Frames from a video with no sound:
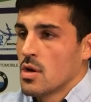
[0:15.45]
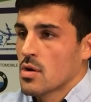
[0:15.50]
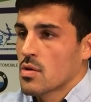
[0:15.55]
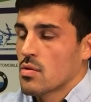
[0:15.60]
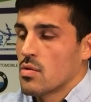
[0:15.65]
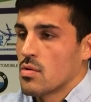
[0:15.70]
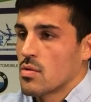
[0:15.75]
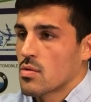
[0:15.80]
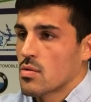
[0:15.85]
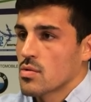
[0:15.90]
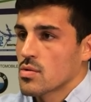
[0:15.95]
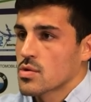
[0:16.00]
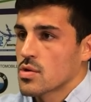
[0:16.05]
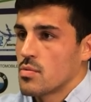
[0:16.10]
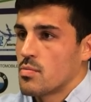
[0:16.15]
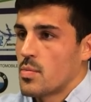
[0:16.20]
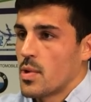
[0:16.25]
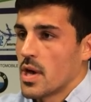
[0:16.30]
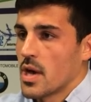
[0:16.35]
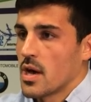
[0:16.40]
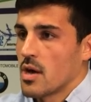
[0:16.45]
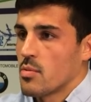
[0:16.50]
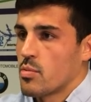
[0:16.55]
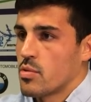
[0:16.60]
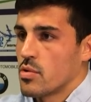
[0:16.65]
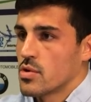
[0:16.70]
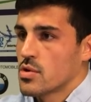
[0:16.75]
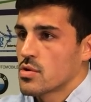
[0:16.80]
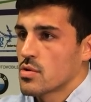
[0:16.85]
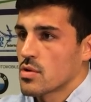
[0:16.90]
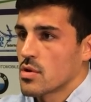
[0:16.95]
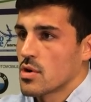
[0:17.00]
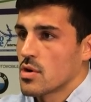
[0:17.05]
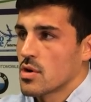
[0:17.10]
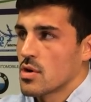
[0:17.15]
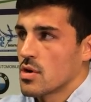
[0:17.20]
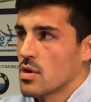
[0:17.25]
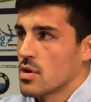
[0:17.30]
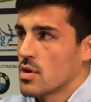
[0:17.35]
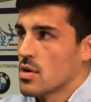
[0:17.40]
qu'on qu'on se perd un peu sur,
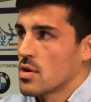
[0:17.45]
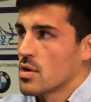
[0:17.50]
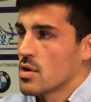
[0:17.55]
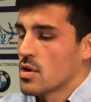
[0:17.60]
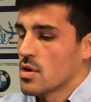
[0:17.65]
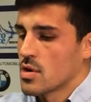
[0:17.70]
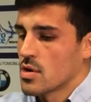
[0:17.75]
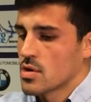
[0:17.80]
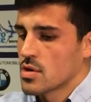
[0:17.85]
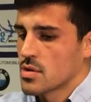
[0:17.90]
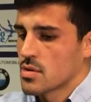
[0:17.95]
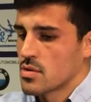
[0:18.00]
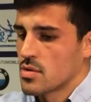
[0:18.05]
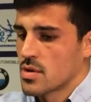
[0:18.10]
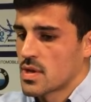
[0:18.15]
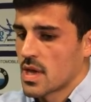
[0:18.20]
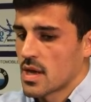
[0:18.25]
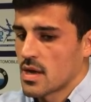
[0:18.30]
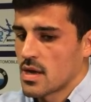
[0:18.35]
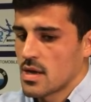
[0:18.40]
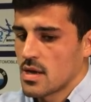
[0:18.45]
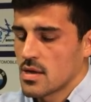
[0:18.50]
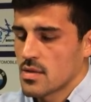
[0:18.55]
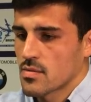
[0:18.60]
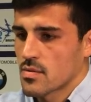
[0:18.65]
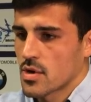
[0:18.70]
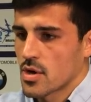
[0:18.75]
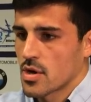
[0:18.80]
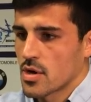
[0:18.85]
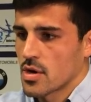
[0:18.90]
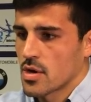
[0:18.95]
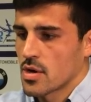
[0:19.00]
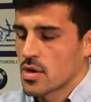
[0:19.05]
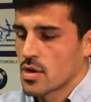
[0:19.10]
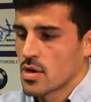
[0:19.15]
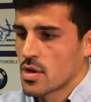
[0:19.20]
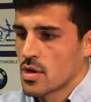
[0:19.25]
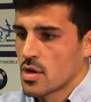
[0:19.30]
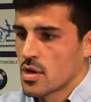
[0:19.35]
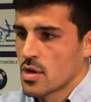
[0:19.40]
euh, sur le terrain. Donc,
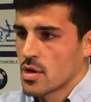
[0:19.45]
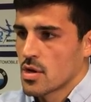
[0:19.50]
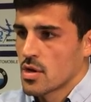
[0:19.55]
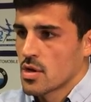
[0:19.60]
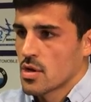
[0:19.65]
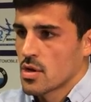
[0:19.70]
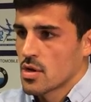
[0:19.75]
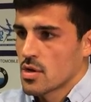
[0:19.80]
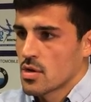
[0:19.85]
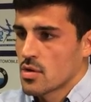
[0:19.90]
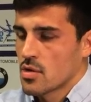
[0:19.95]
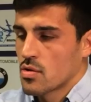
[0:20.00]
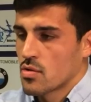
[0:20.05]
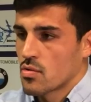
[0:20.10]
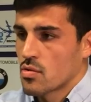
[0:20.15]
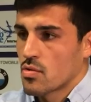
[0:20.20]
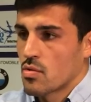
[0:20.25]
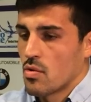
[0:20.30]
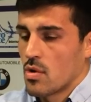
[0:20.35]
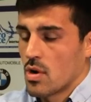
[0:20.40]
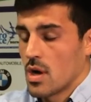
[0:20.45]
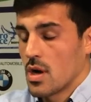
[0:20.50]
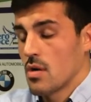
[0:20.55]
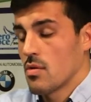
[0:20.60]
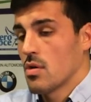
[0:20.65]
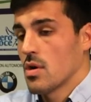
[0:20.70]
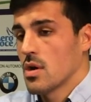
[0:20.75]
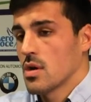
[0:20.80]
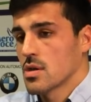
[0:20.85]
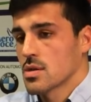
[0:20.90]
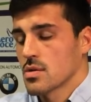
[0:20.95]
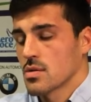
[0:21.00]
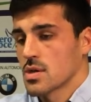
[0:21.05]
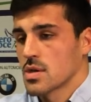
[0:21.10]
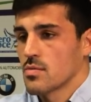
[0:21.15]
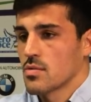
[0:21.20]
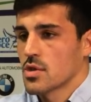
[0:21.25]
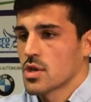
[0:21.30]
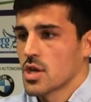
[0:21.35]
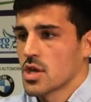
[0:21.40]
donc ouais, ouais, un
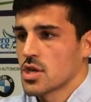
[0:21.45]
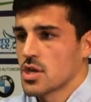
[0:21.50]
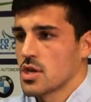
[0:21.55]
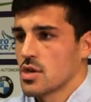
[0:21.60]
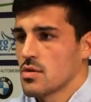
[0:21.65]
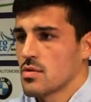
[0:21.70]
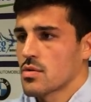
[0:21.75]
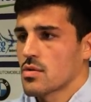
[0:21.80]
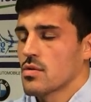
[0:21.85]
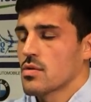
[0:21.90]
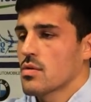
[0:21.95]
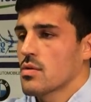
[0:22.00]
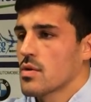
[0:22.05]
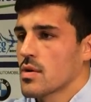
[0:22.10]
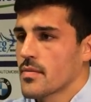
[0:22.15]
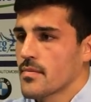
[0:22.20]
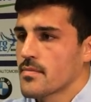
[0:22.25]
sentiment de gâchis entre autres.